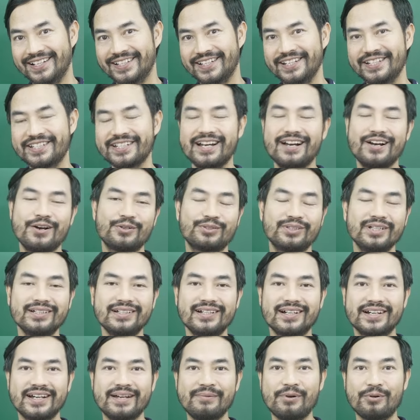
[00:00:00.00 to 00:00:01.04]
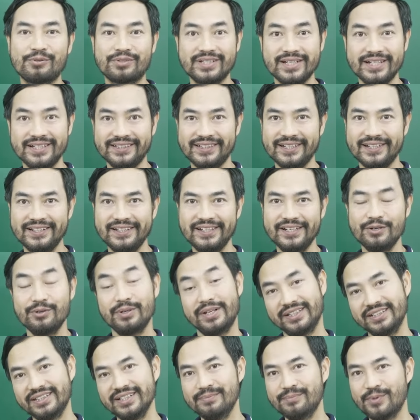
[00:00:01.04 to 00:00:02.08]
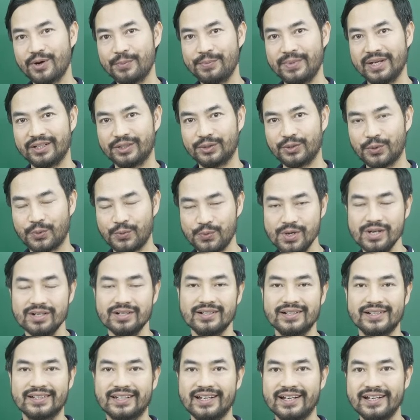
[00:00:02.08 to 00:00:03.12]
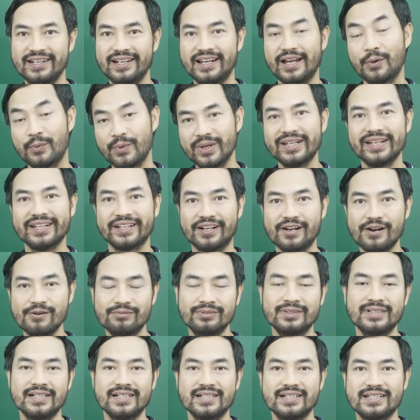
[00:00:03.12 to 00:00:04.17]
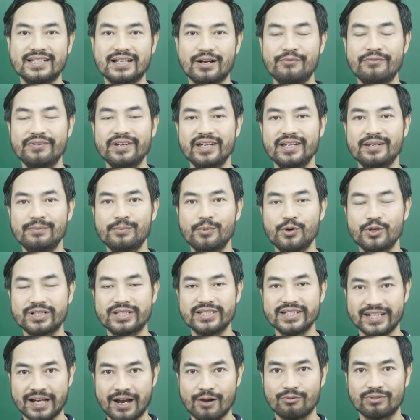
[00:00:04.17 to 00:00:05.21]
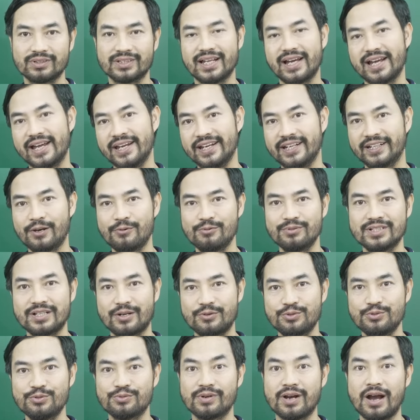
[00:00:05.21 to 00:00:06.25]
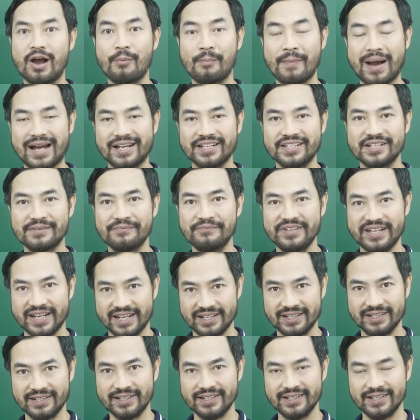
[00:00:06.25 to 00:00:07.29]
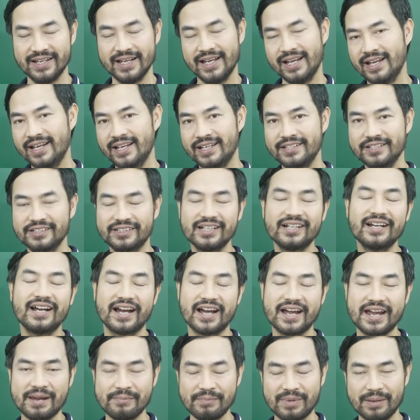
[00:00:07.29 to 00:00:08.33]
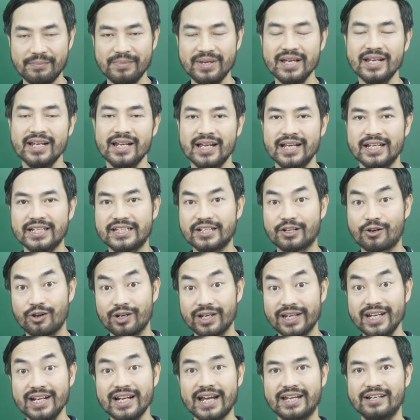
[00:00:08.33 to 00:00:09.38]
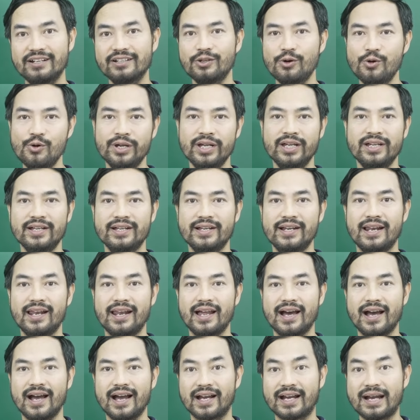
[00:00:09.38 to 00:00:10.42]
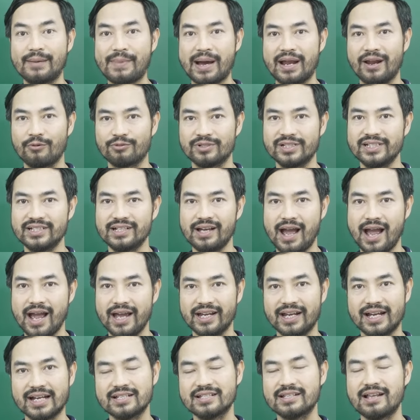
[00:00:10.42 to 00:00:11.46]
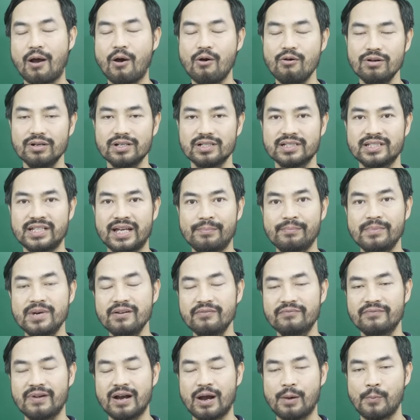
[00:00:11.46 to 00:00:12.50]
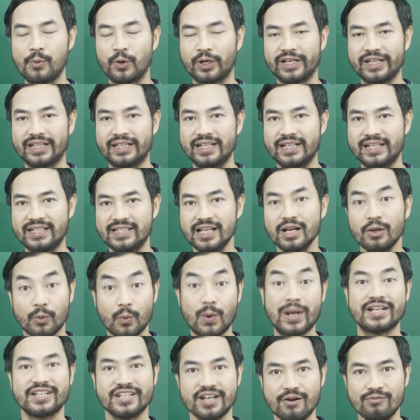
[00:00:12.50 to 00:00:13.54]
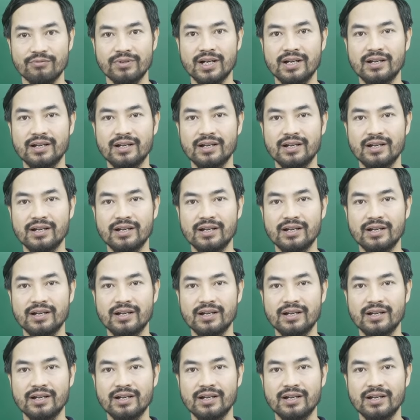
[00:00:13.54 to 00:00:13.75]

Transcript: Xin chào tất cả các em học sinh thân yêu đến từ mọi miền Tổ quốc. Thầy là Nguyễn Thành Công, giáo viên môn sinh học tại hệ thống giáo dục học mãi.vn. Như tất cả các em đã biết, chỉ còn ít ngày nữa thôi là các bạn học sinh 2K6 sẽ bước vào một kỳ thi rất là quan trọng,